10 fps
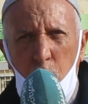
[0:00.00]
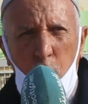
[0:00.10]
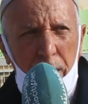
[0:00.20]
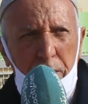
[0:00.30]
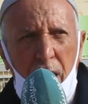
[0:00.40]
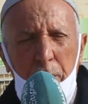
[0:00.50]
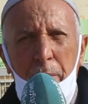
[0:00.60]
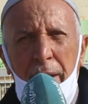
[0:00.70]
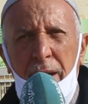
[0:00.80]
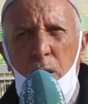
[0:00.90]
والدعم
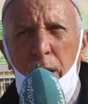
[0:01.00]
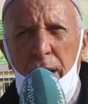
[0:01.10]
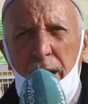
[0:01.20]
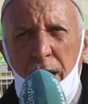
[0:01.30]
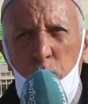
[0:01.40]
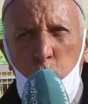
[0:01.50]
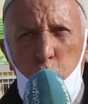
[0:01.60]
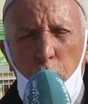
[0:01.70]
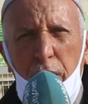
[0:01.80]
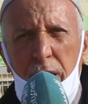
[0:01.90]
المعنوي اللي كانوا
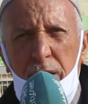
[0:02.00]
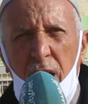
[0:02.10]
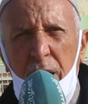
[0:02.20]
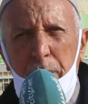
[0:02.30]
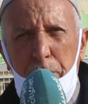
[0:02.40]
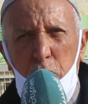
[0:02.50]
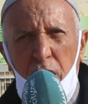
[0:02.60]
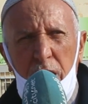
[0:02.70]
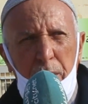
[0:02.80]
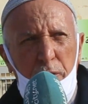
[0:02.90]
يوجدوا فيها دائما
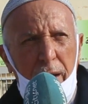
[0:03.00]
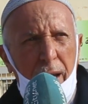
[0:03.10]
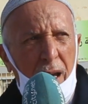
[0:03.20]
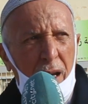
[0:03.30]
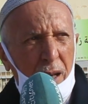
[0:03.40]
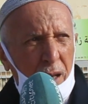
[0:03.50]
بجانب الفلاح